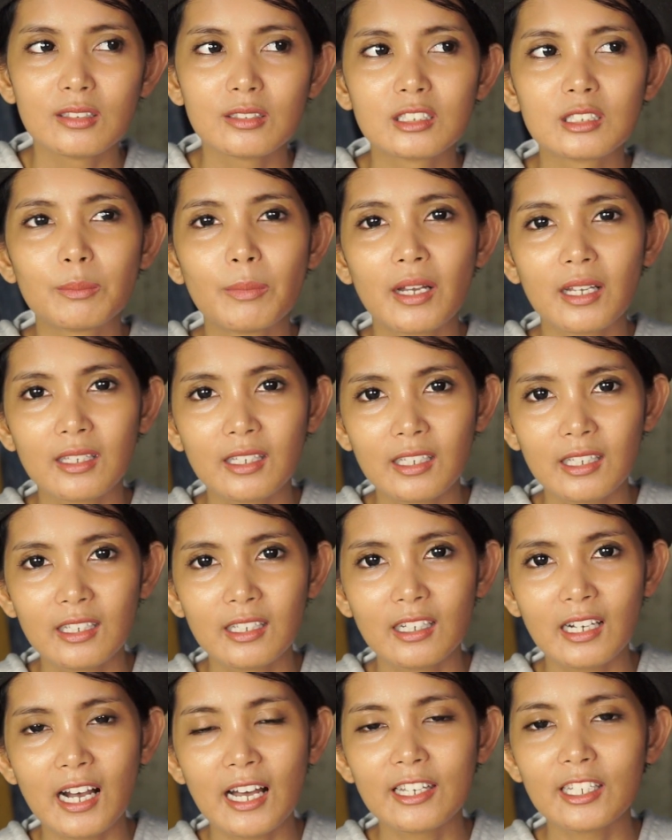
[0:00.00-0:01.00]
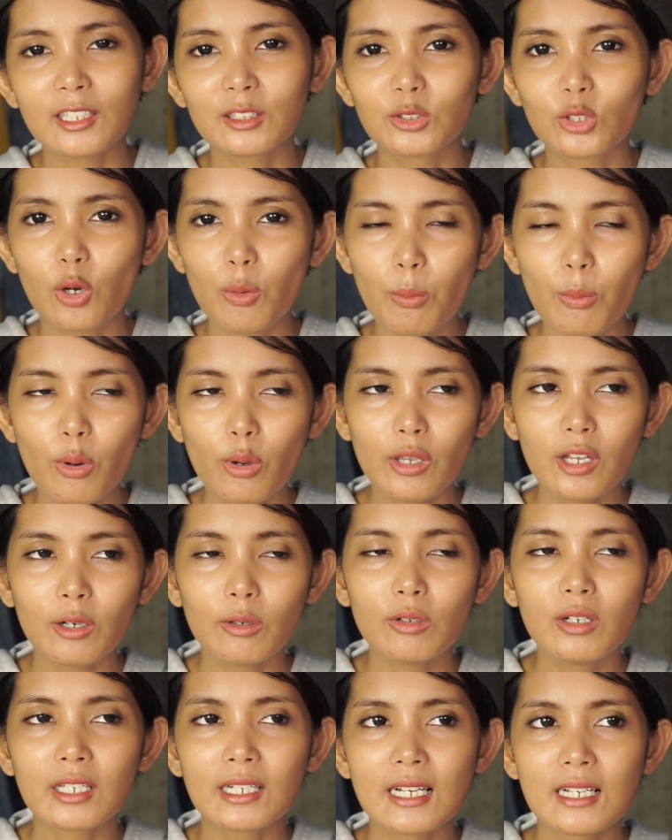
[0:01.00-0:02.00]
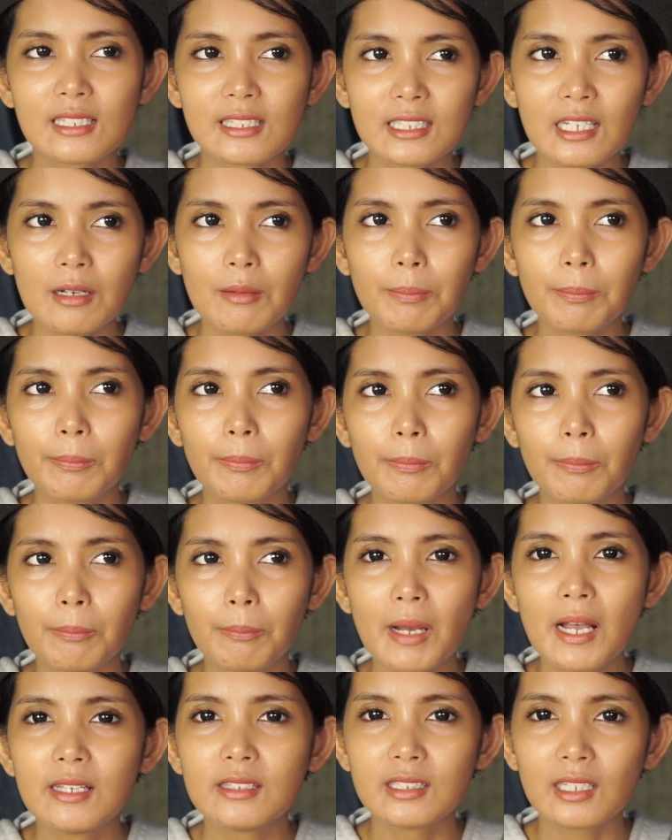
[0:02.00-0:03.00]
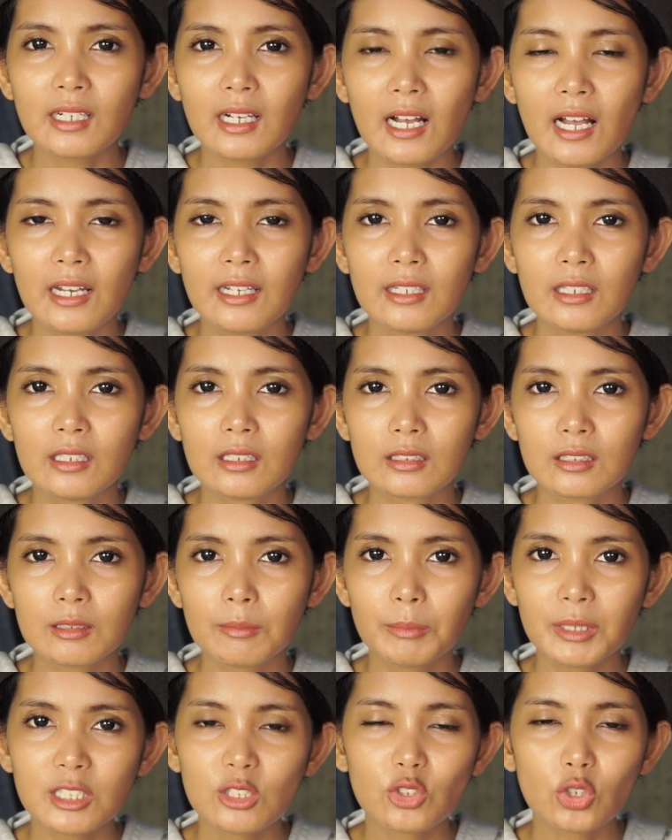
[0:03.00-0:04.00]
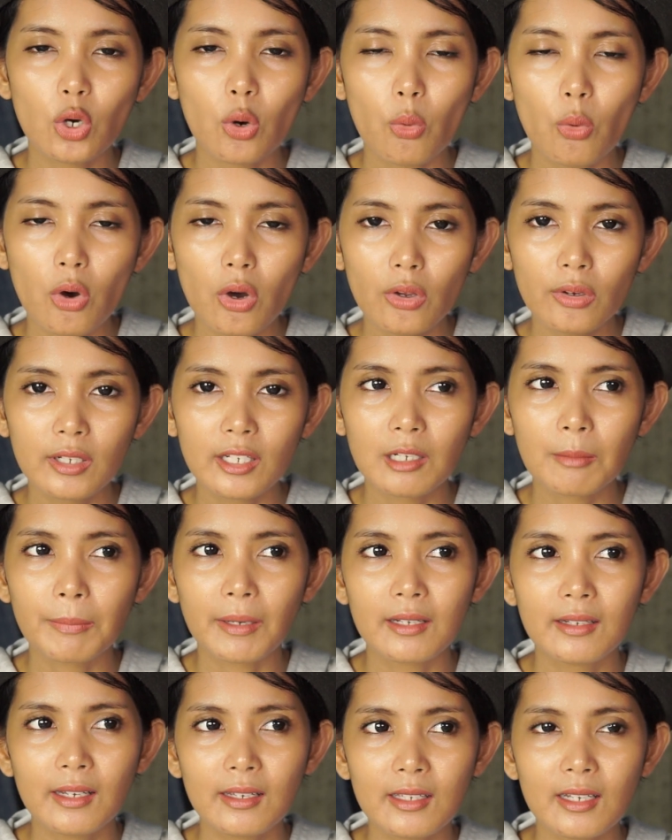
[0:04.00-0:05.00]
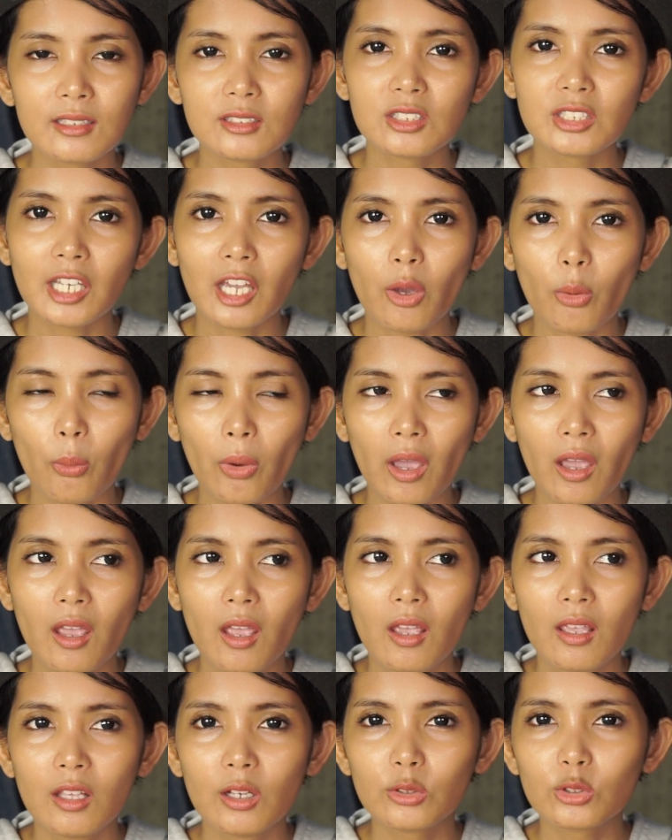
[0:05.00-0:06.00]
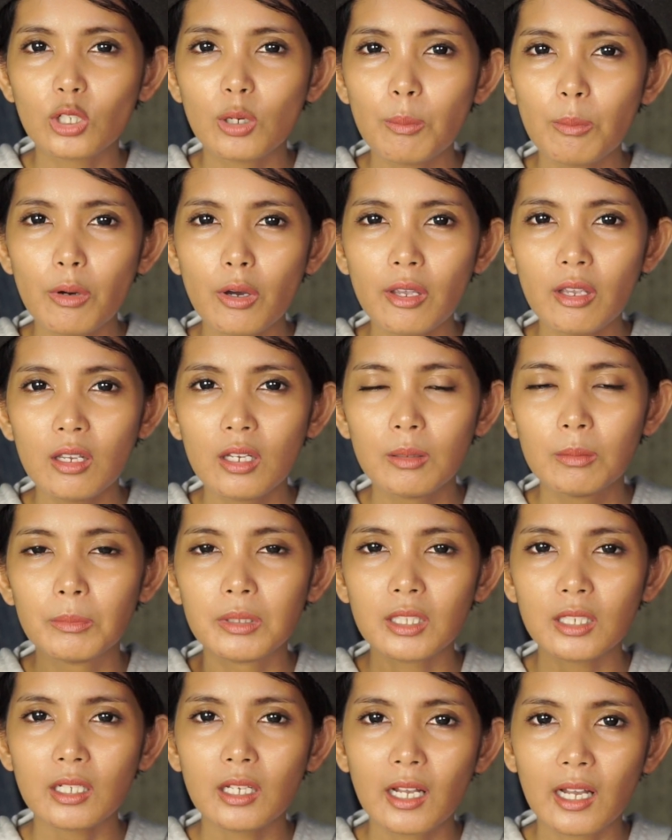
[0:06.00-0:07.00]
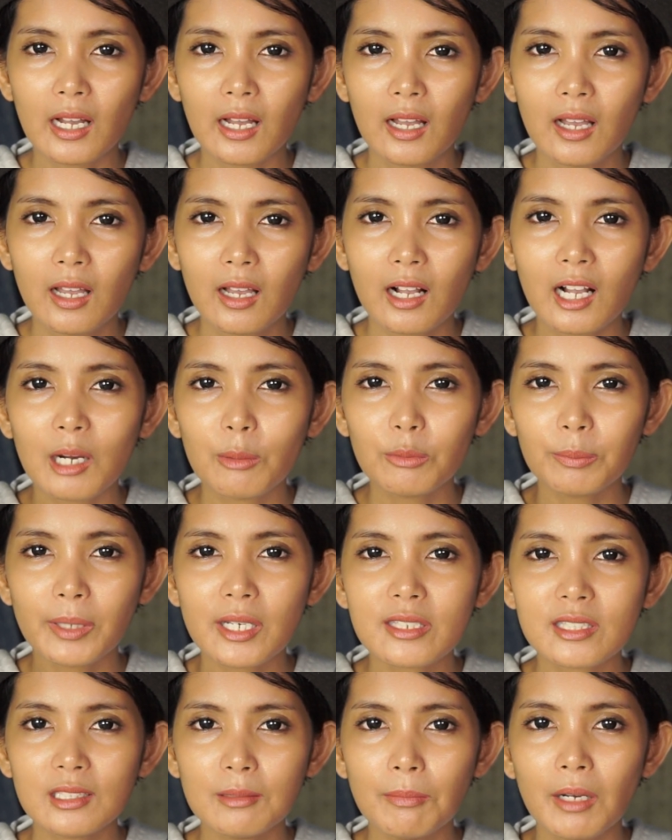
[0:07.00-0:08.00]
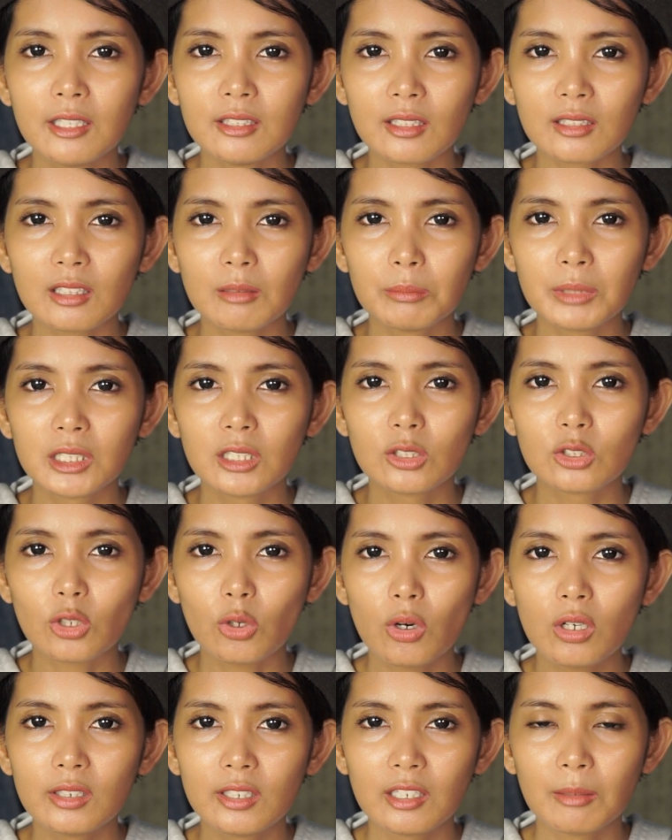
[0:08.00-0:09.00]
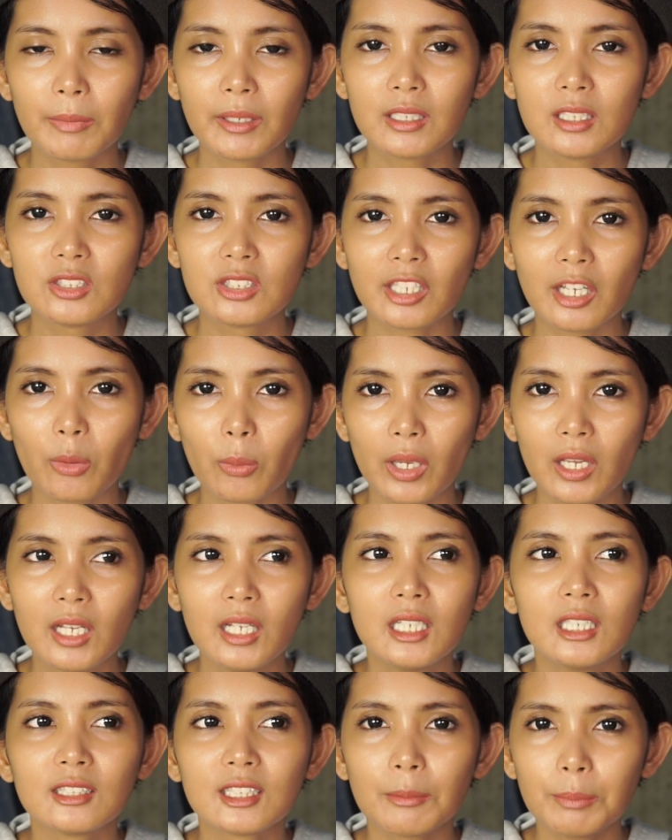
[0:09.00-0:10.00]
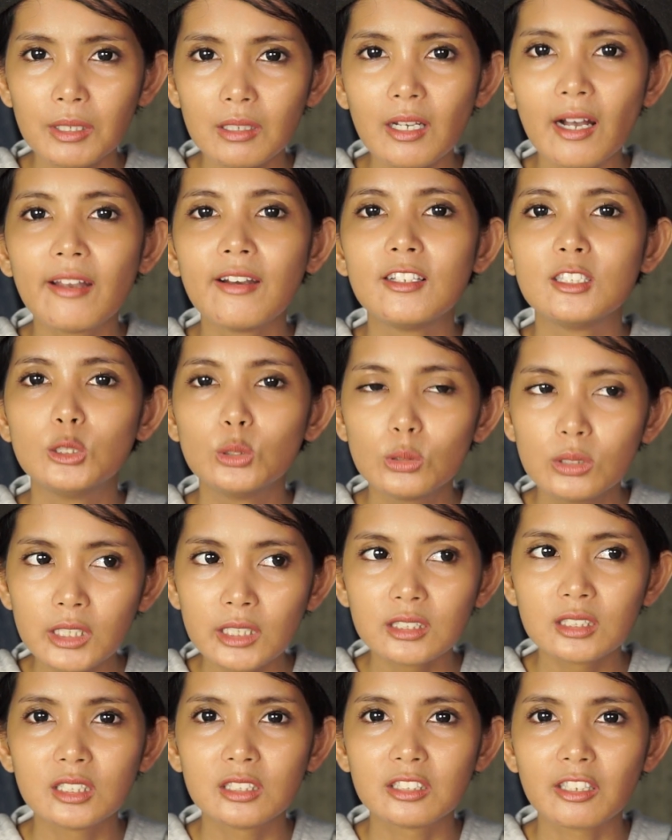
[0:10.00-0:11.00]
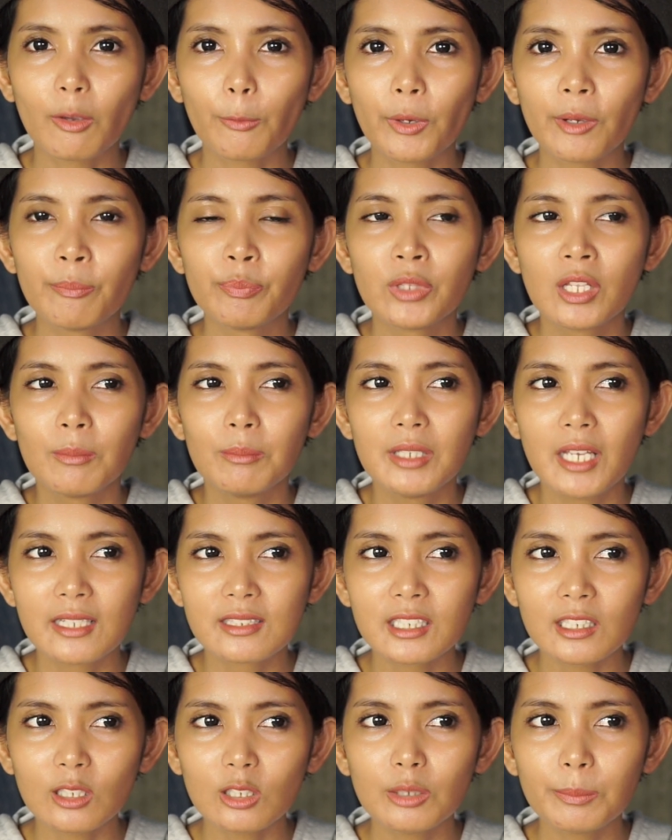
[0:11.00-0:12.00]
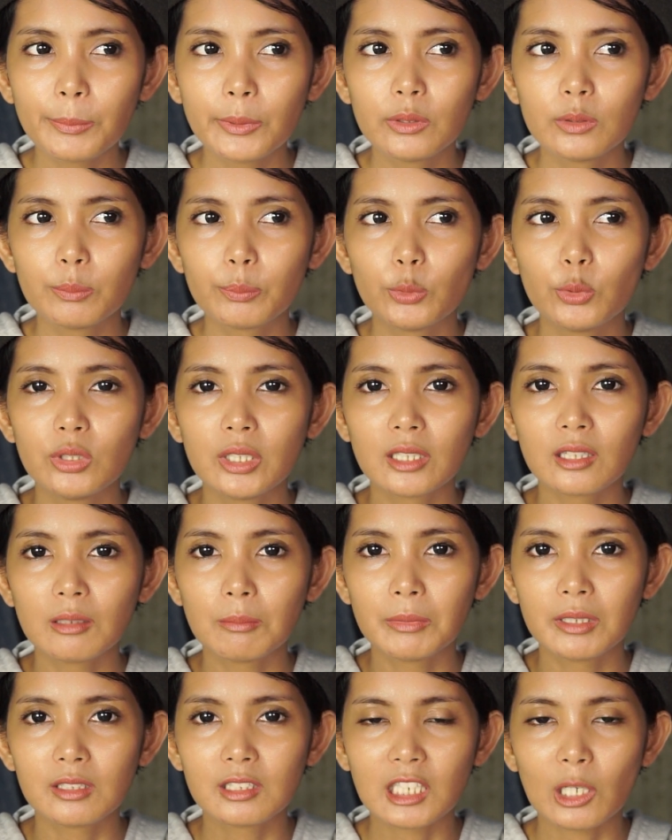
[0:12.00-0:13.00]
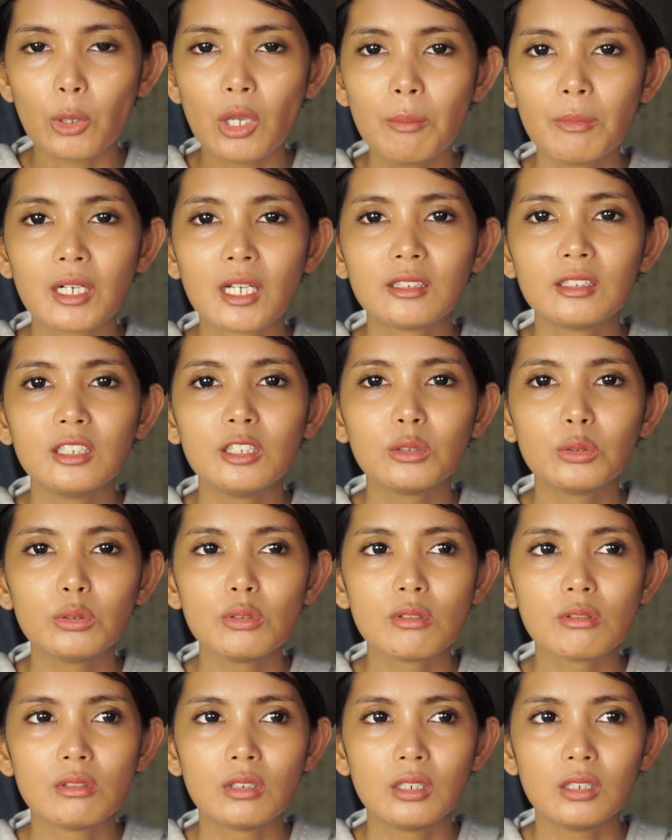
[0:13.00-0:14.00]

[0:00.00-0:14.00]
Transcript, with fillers: sebagai anak tomboy aku ngerasa banyak temen cowok daripada yang cewek yang tomboy bener nggak kamu pasti banyak teman cowok daripada cewek tapi ada juga sih cewek biasa kalau pun punya teman cewek berarti itu